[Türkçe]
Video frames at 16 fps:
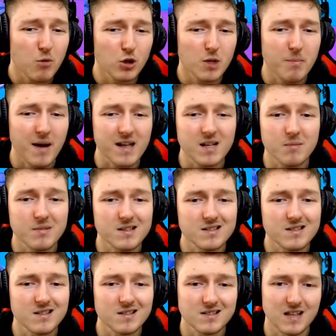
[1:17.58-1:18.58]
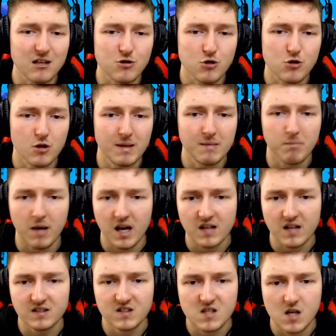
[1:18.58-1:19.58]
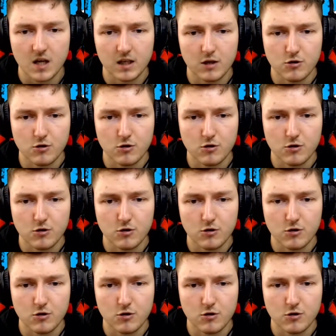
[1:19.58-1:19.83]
bu arada bayramınız nasıl geçiyor? Benim bayağı sıcak